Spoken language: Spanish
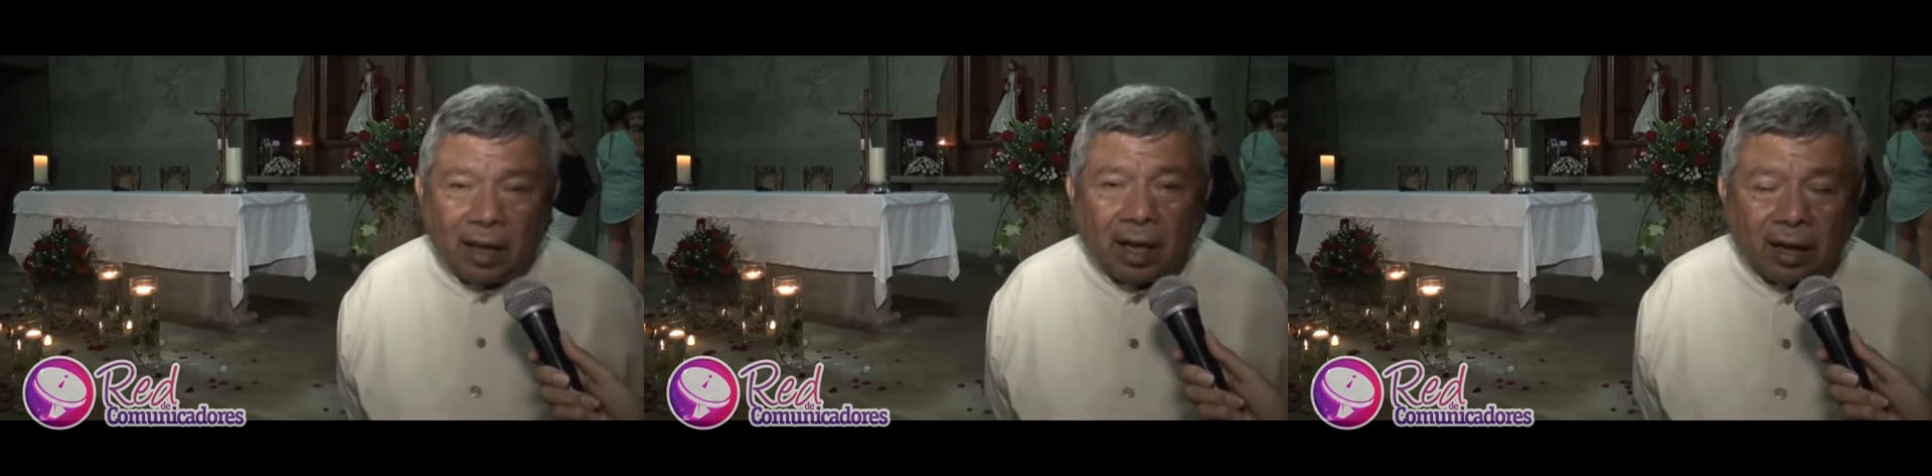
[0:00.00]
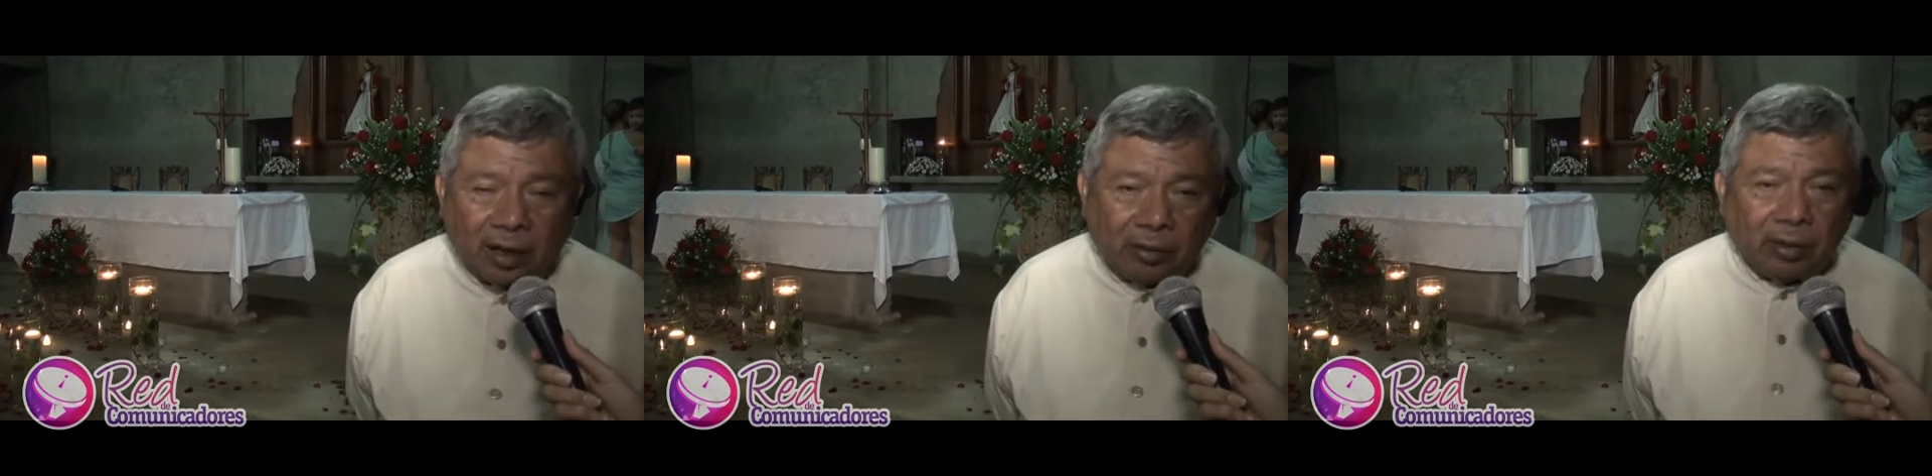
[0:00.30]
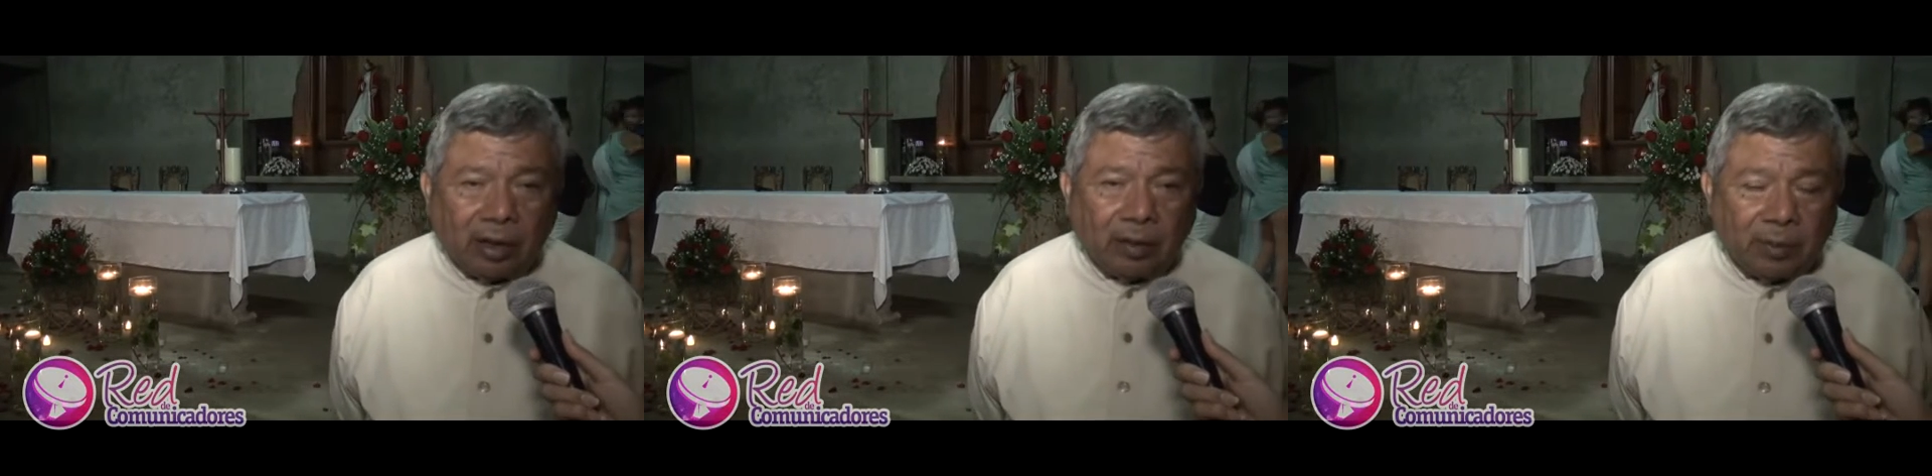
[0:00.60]
a la
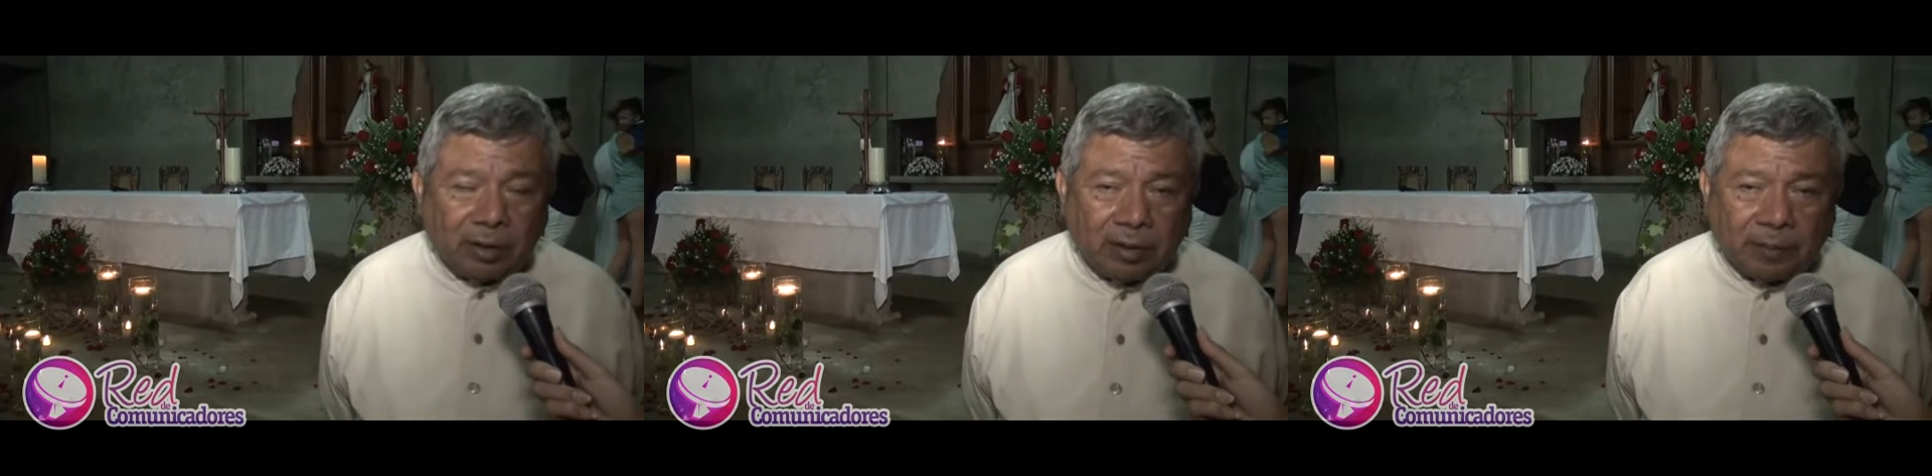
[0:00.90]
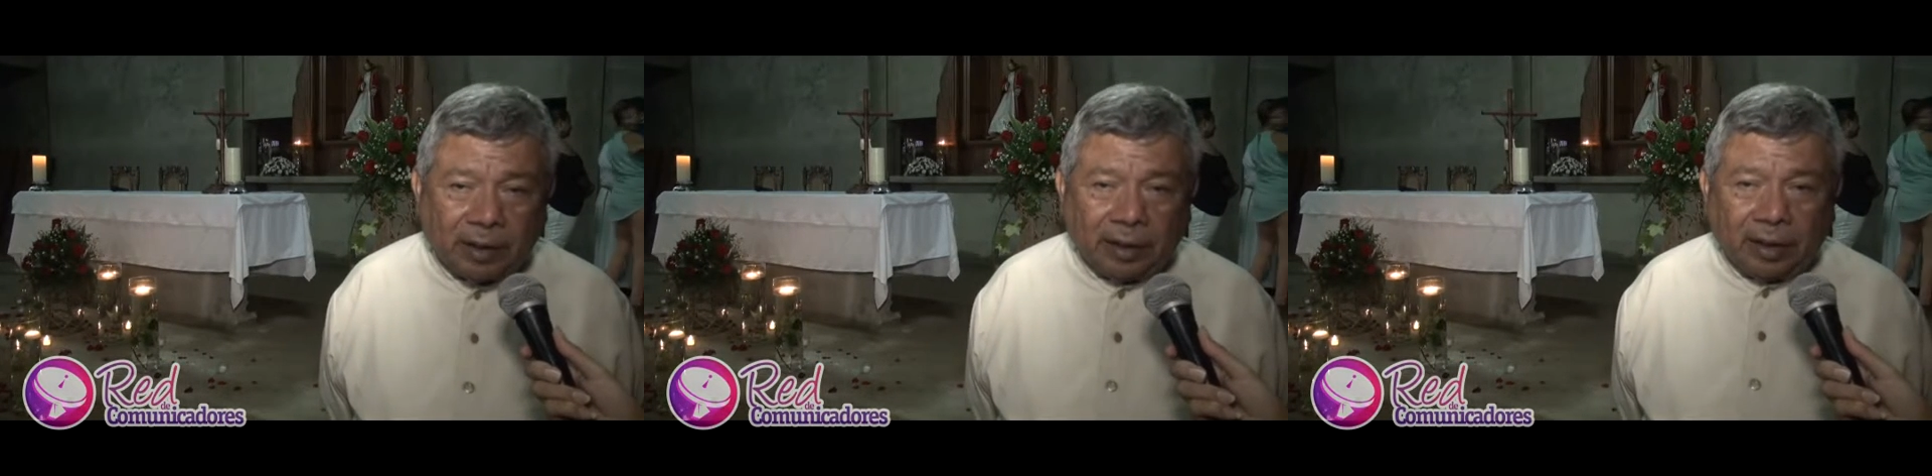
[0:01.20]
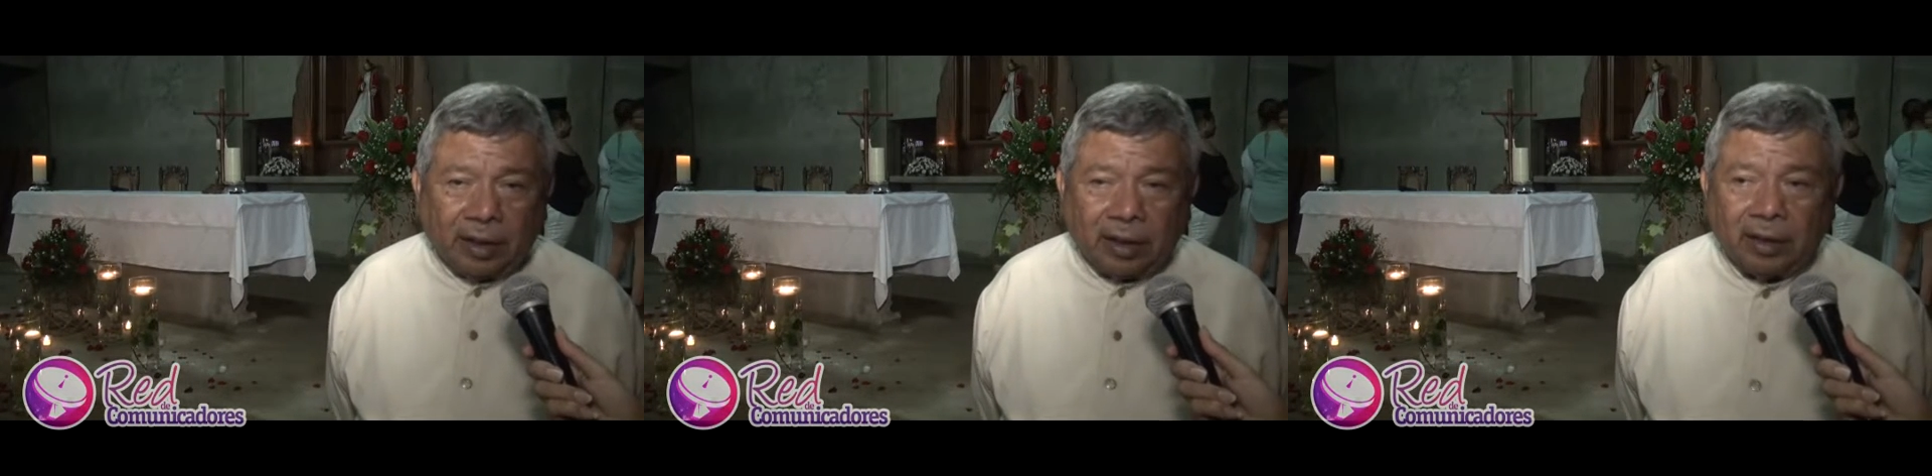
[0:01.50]
ayuda de la
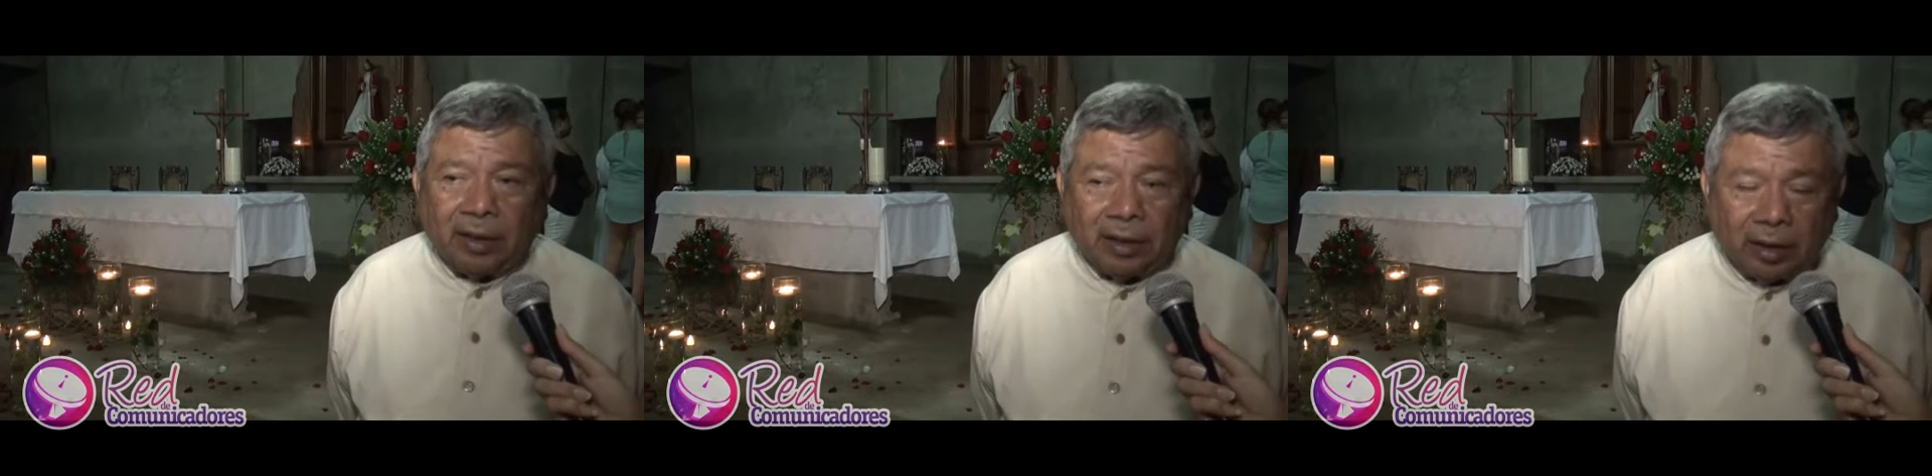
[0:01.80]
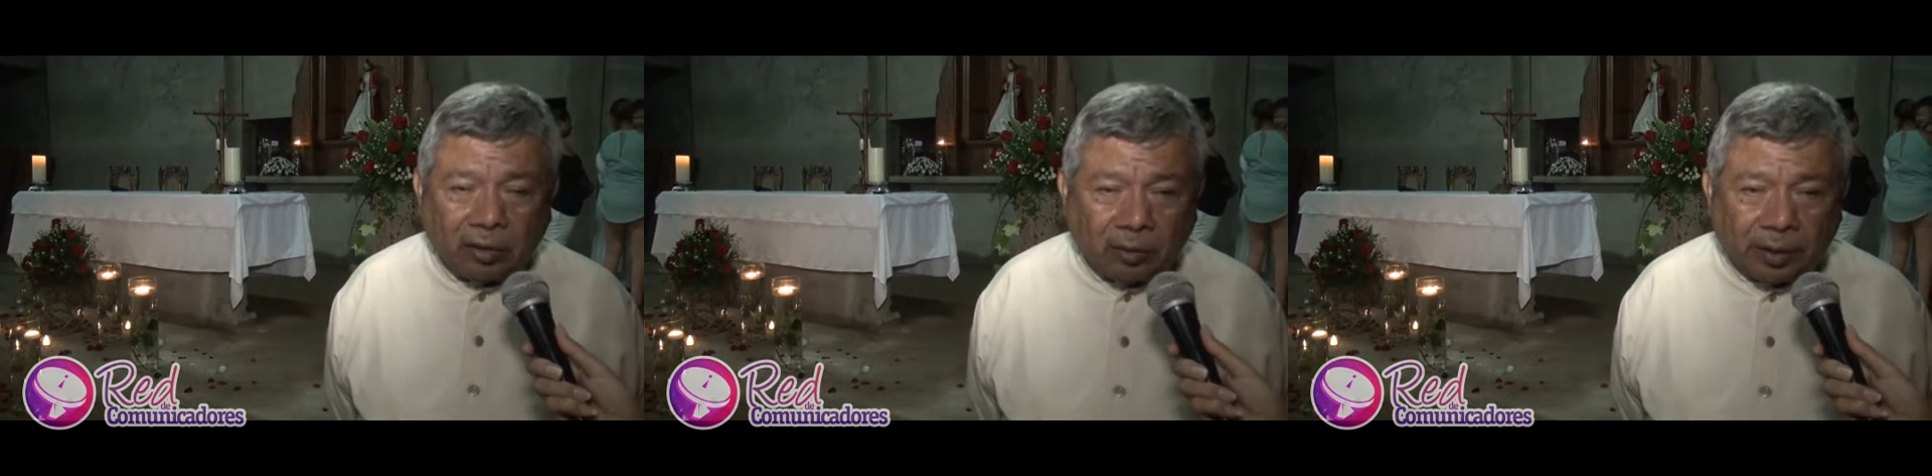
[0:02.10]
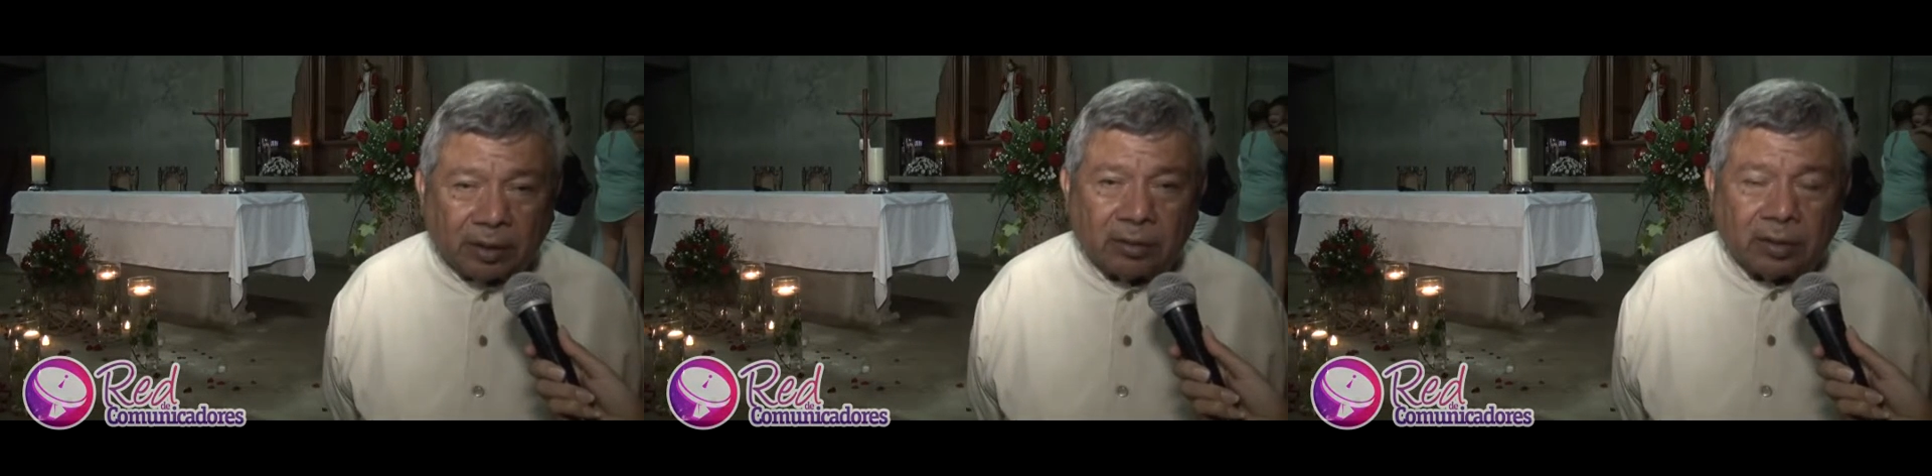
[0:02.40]
municipalidad y del
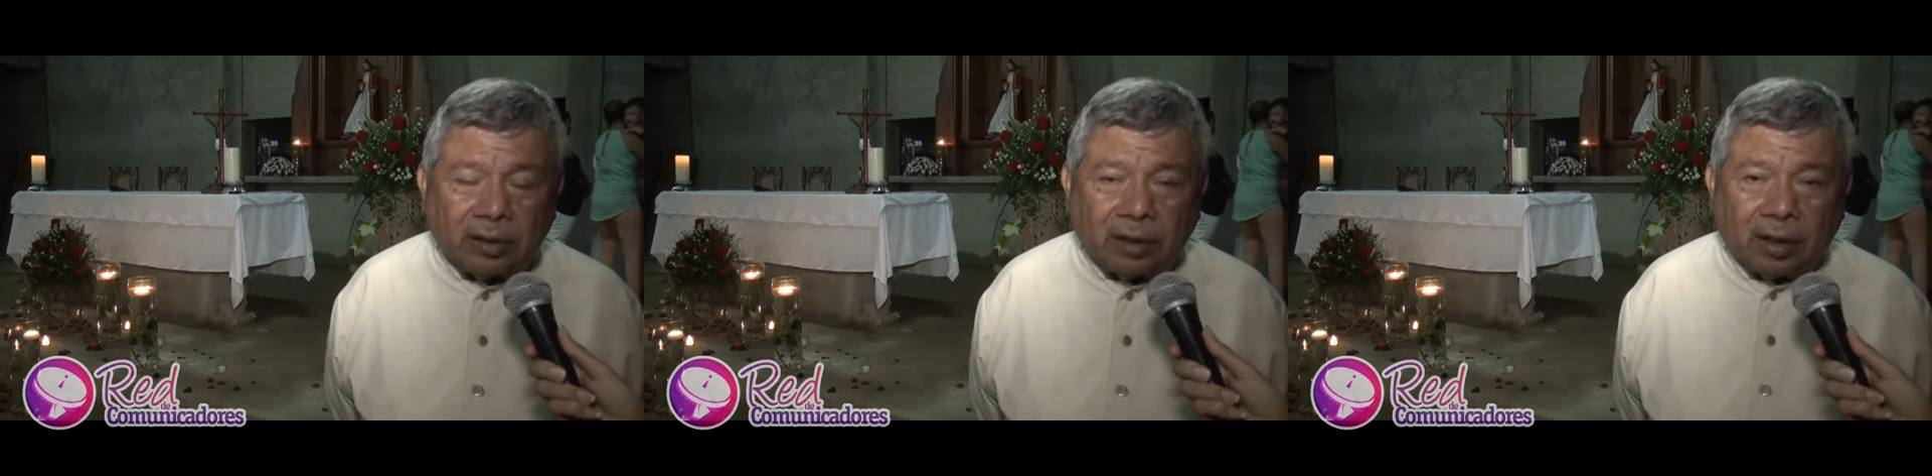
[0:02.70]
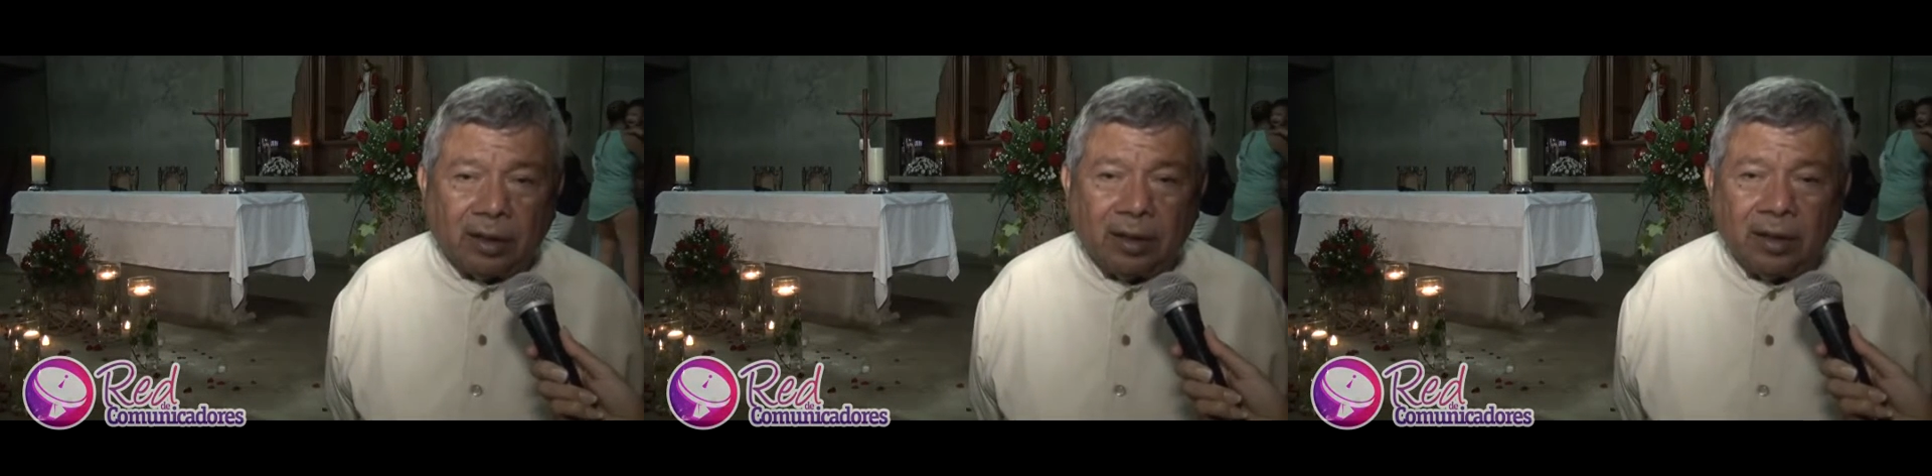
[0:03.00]
gobierno central